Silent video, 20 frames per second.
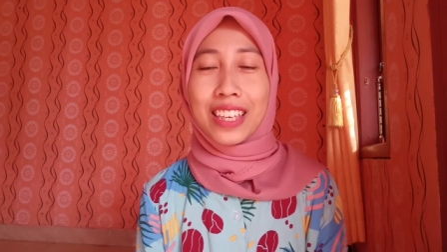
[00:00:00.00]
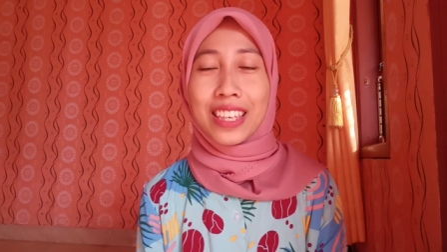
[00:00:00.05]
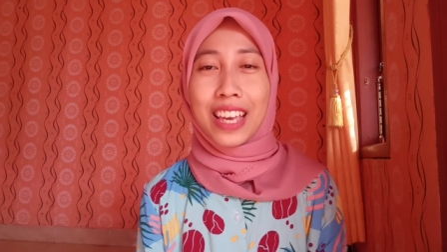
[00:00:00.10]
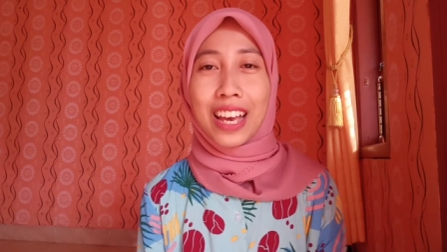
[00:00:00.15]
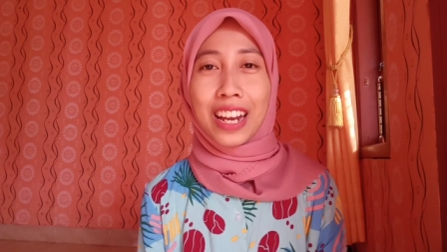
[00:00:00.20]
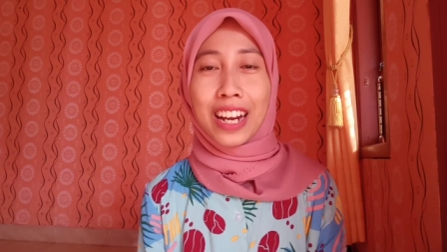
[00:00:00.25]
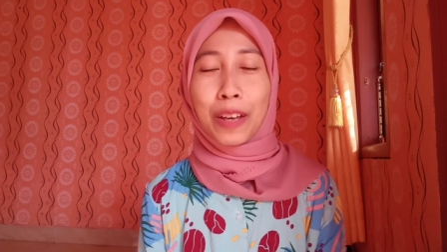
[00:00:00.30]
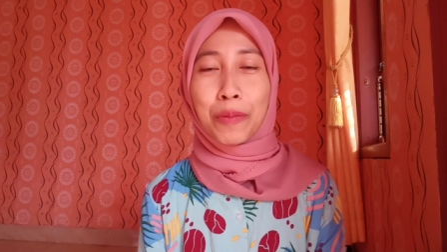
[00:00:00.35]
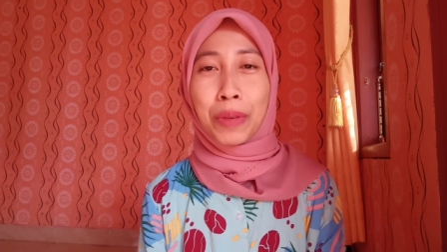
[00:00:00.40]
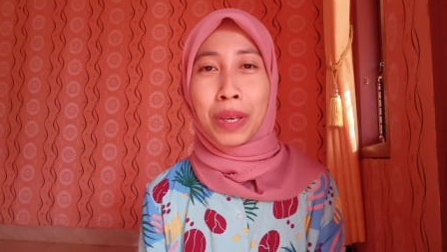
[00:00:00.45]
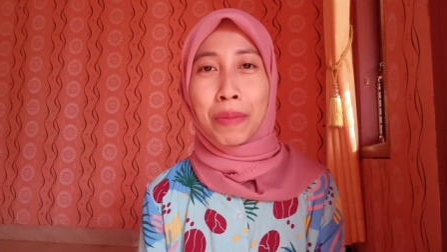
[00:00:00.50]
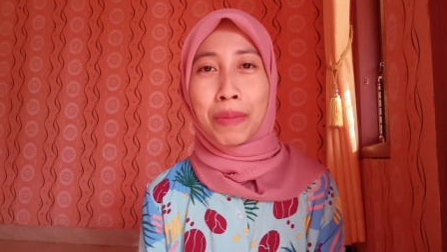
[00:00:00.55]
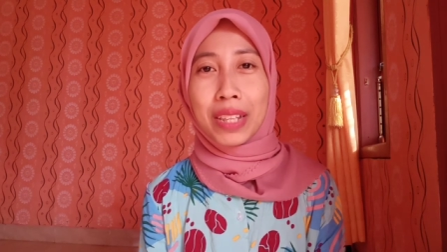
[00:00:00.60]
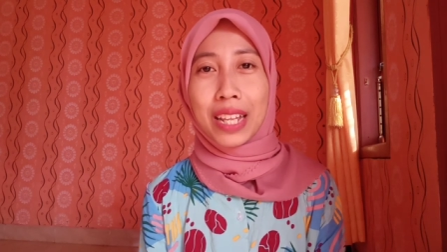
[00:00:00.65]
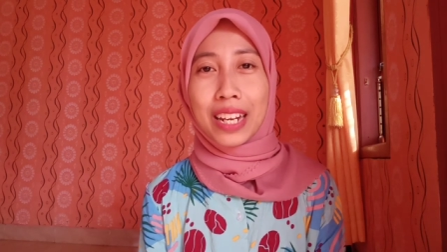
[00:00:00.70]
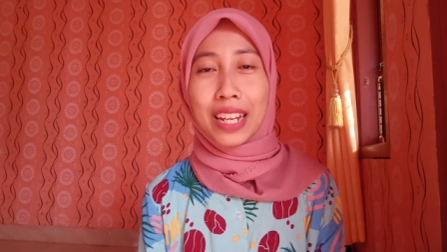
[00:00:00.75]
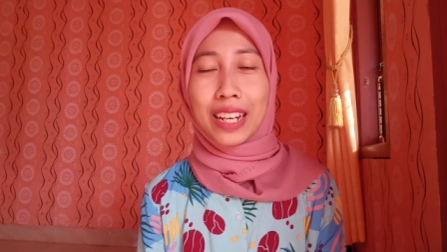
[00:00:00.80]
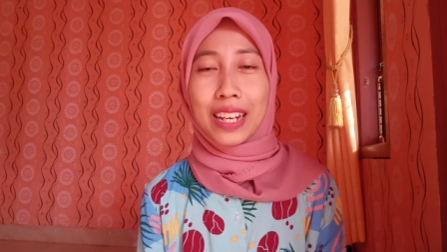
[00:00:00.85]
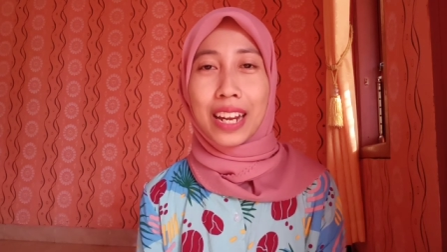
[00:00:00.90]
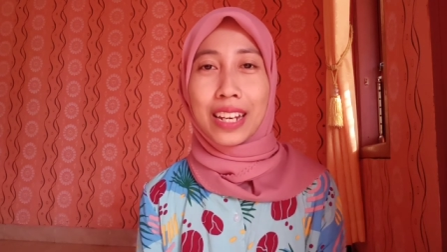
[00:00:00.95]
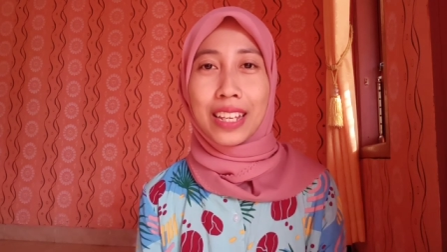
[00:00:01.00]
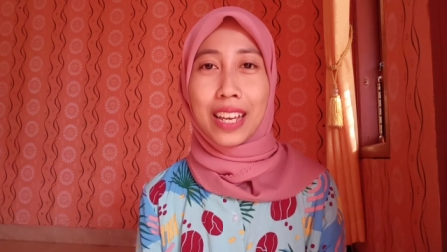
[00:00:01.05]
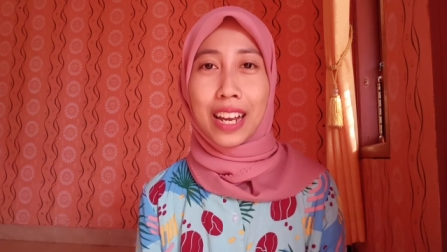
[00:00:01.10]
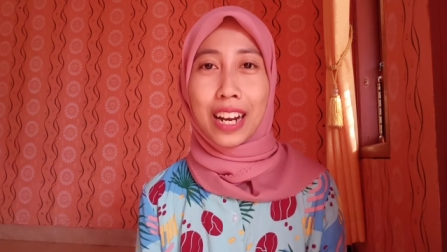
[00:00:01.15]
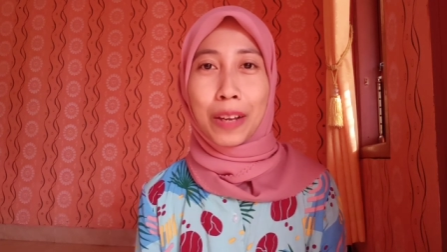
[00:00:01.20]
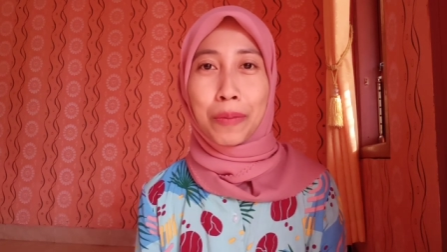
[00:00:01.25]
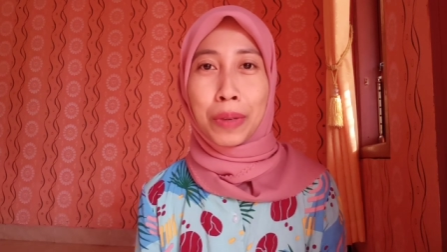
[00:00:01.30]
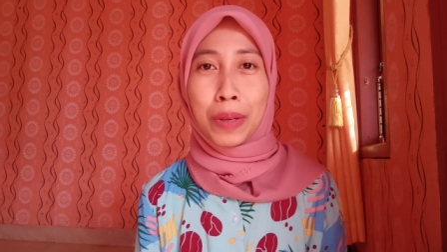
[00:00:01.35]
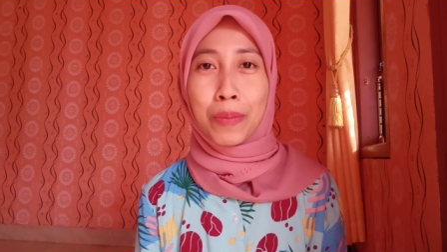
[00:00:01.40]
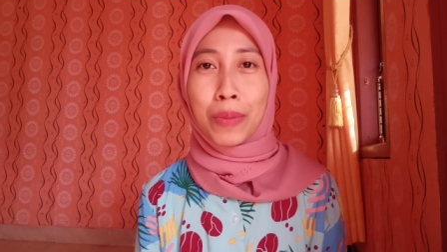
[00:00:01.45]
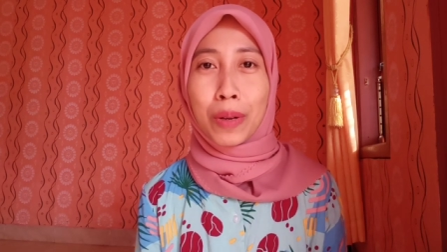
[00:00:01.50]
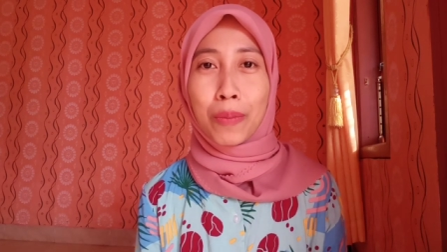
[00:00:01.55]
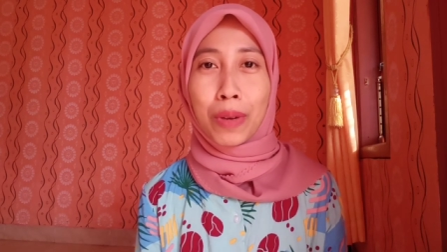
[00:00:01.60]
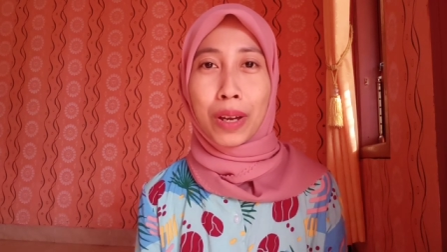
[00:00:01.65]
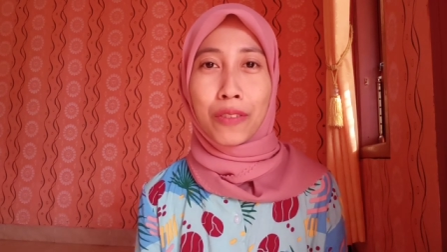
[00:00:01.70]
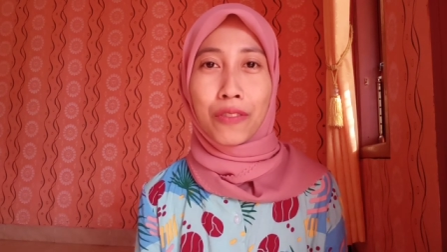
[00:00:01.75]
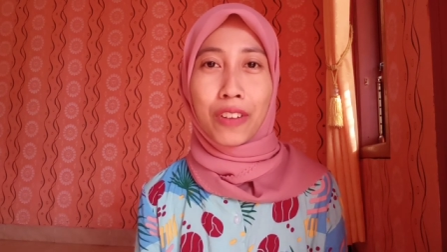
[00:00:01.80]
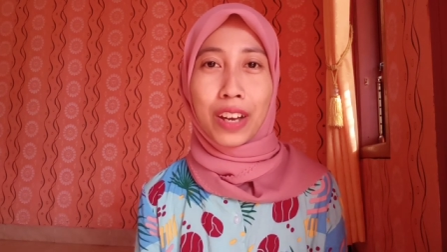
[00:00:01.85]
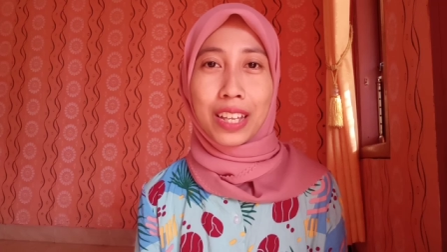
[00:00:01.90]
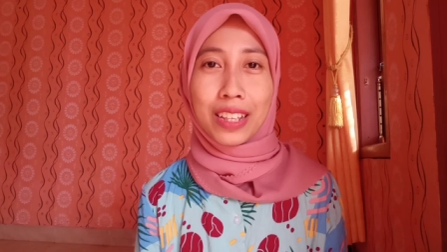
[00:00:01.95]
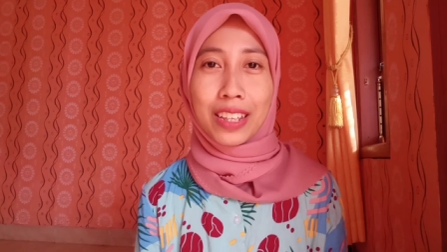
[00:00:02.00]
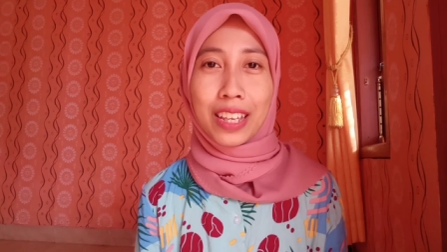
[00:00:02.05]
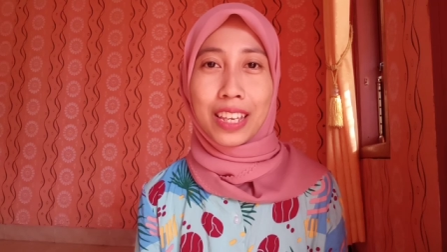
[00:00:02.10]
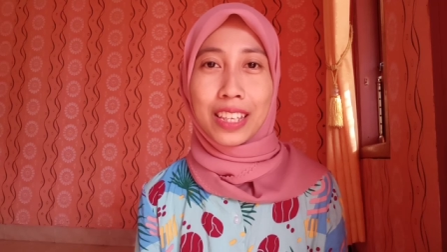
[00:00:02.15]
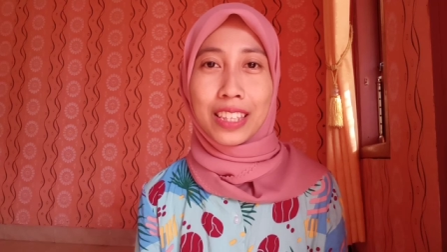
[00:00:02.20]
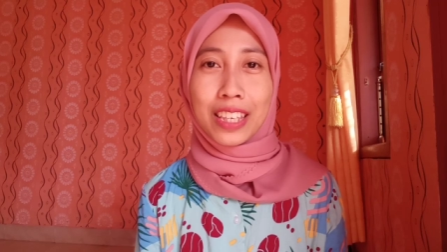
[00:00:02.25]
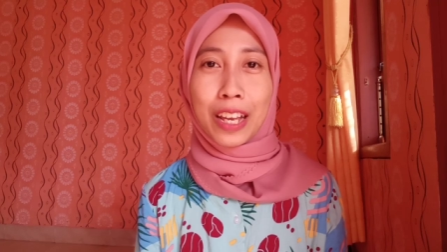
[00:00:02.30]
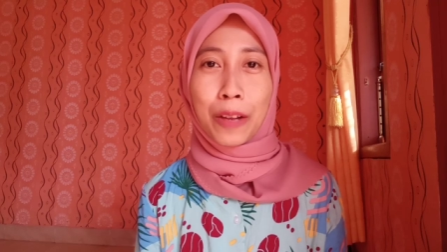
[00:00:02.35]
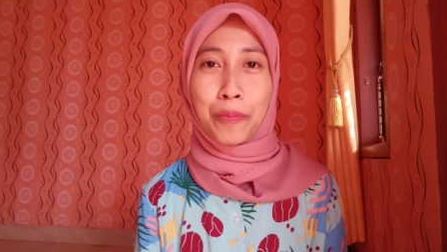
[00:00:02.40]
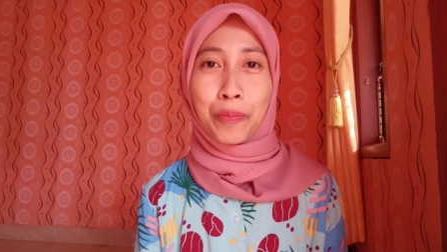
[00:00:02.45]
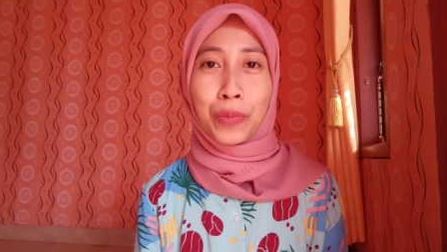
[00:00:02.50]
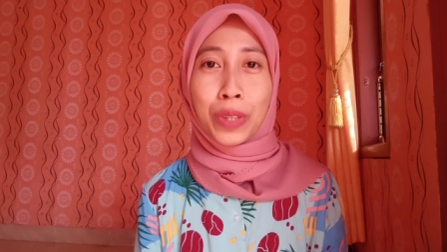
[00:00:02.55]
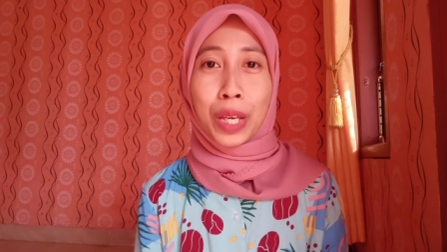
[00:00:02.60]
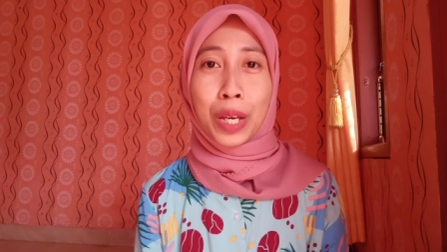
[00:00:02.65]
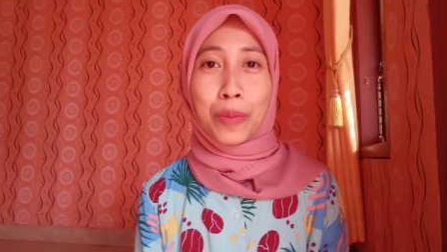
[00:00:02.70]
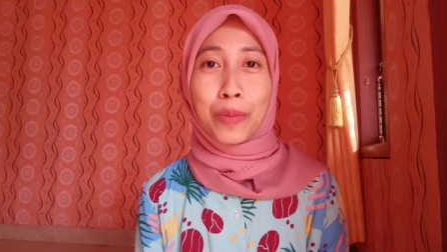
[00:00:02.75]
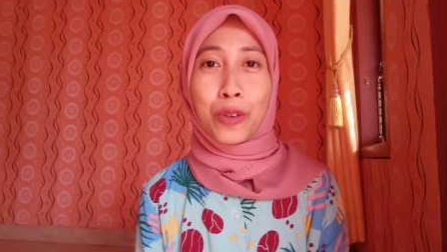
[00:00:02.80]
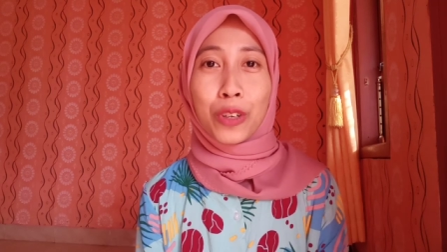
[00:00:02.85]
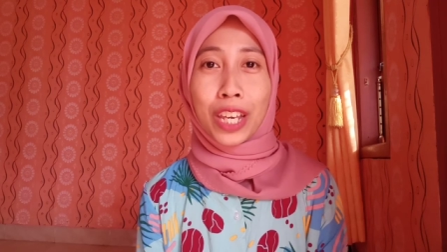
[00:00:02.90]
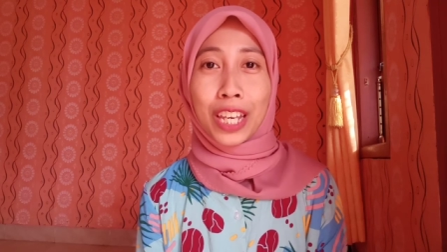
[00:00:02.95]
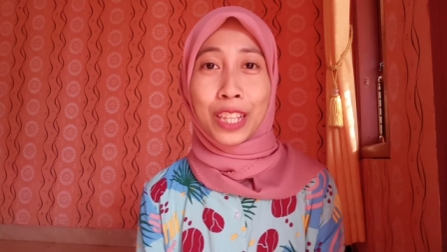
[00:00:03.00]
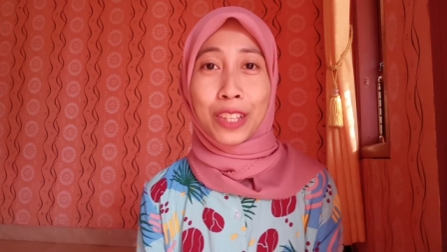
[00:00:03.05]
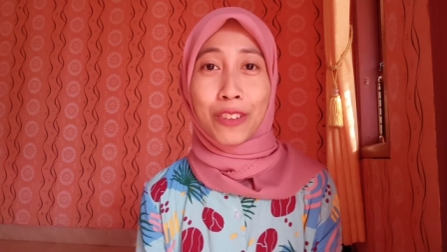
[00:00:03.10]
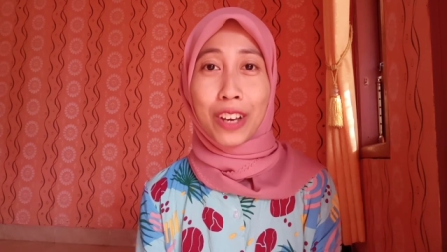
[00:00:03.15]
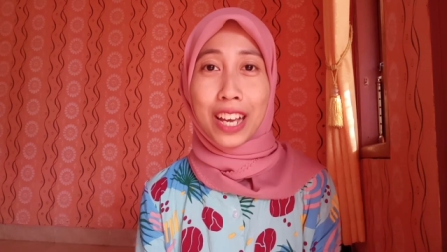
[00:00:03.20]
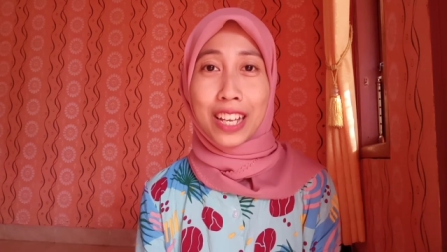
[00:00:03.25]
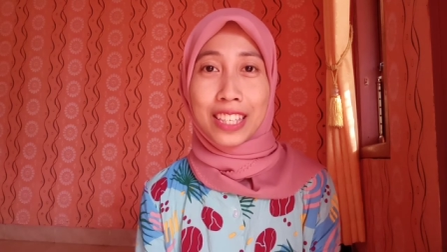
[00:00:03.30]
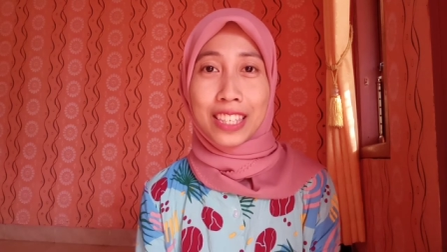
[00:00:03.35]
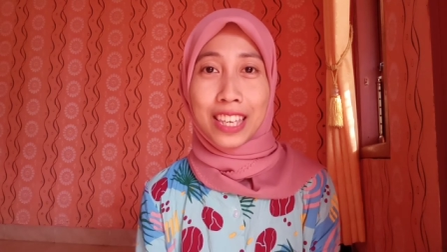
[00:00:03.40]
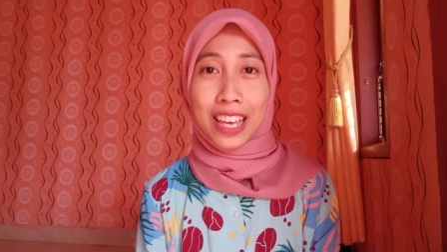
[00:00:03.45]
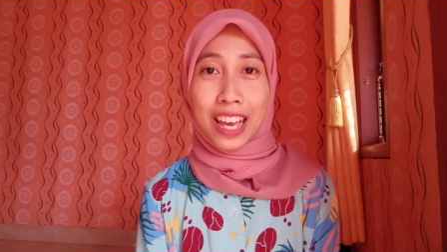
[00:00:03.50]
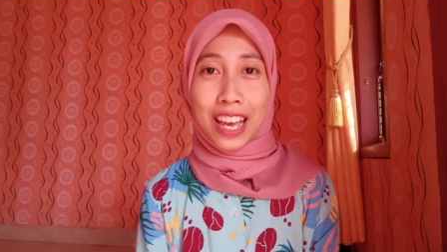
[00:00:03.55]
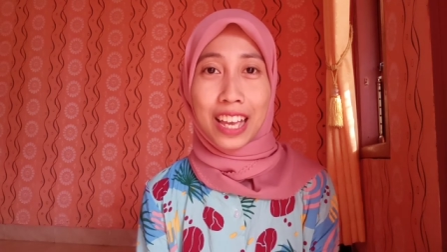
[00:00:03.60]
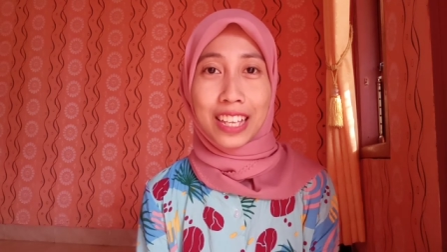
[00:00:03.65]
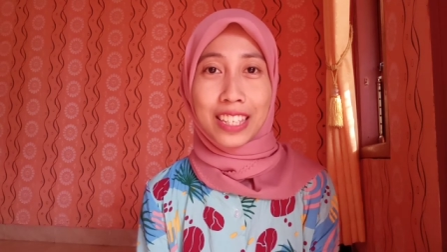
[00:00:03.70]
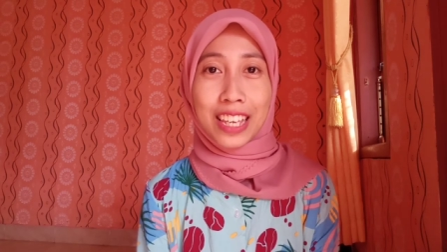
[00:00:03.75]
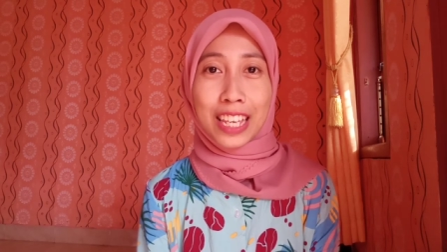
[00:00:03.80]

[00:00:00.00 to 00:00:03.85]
yang lebih menarik dan yang lebih bermanfaat lainnya. Mungkin itu aja.